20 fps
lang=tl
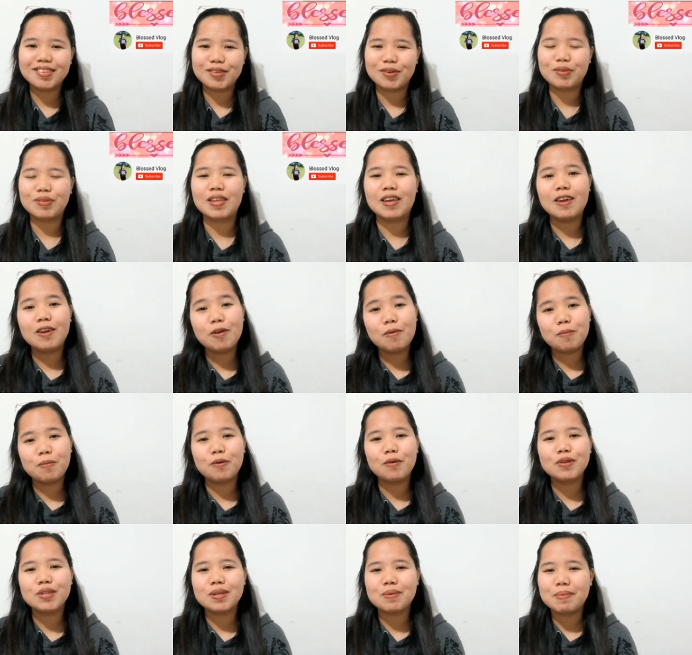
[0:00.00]
So, thank you
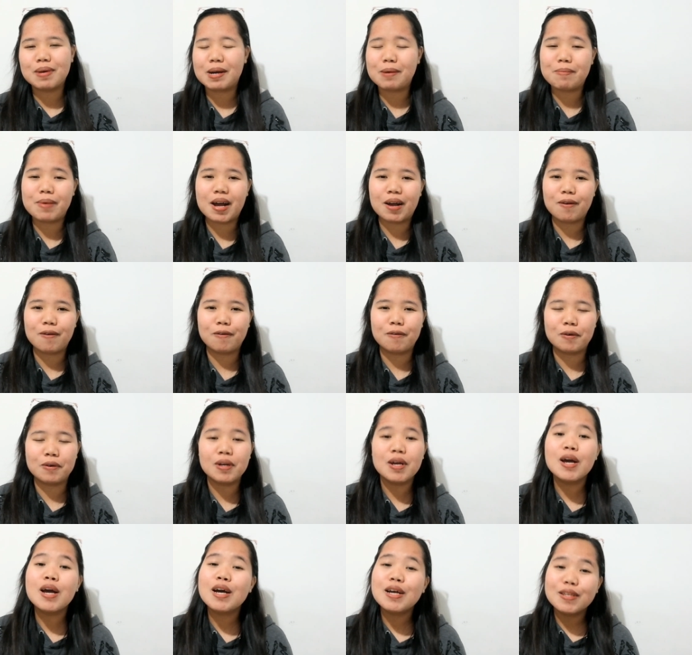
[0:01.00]
po sa mga bago
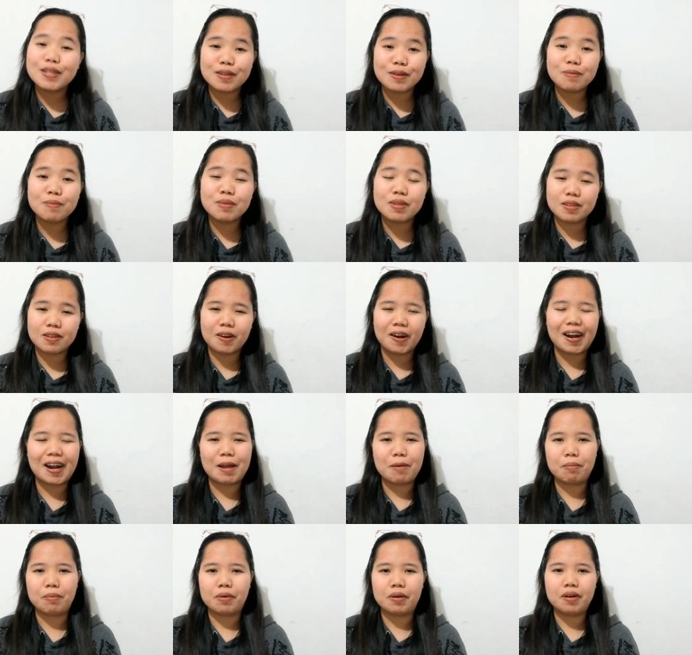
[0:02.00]
kong
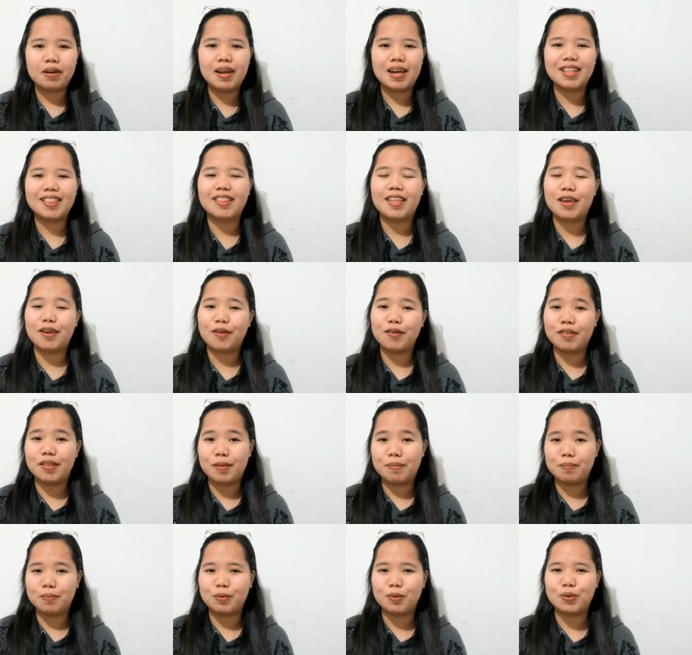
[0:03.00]
subscriber at thank you
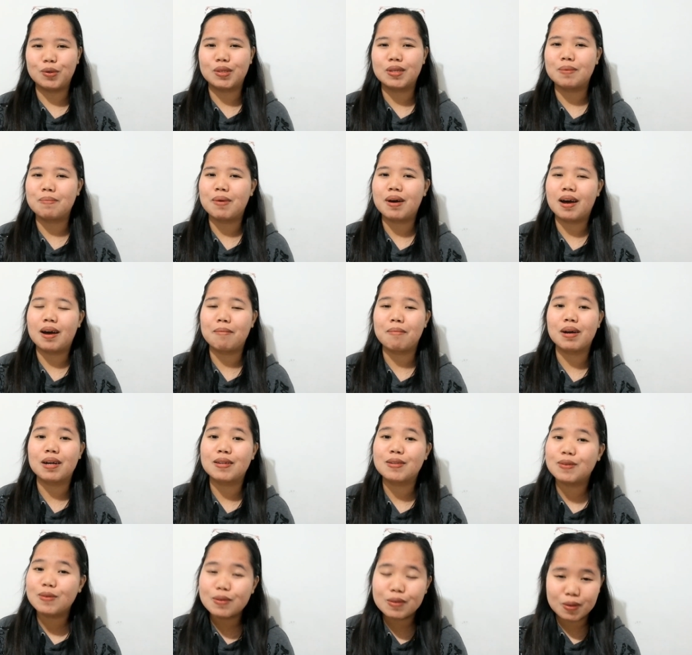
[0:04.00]
din po sa mga
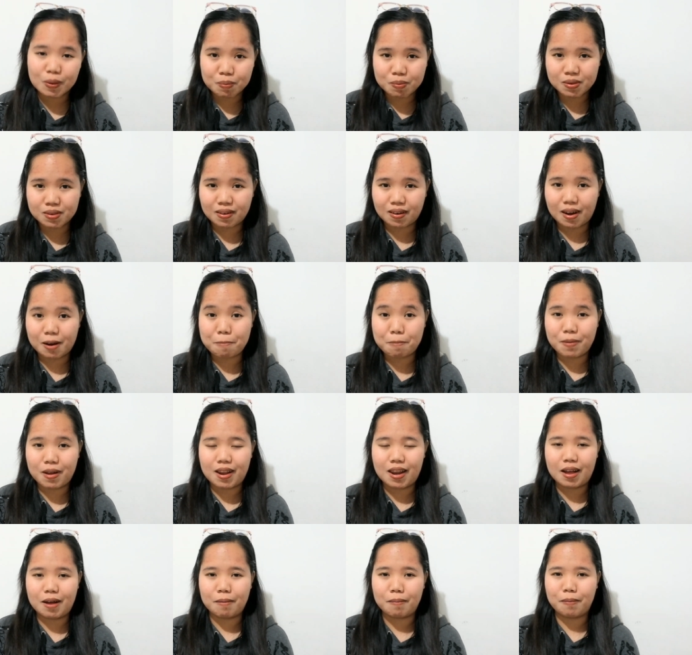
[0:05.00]
magsusubscribe
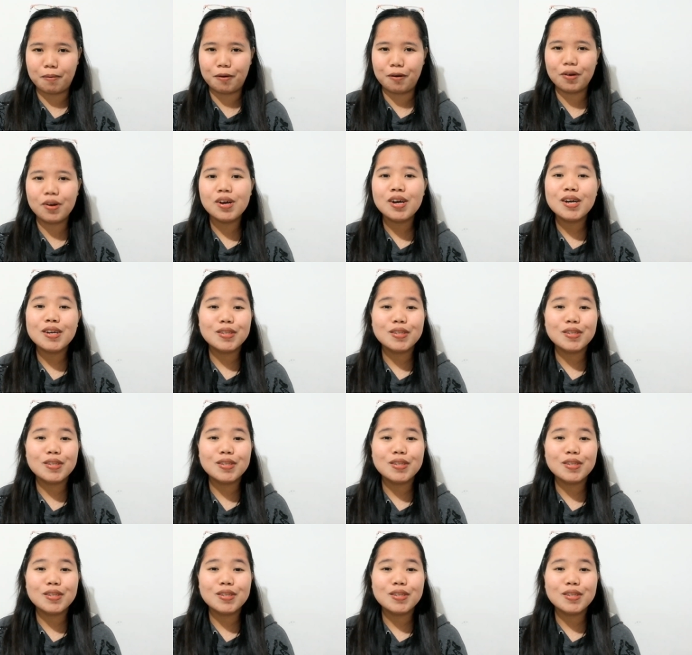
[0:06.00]
pa lang po.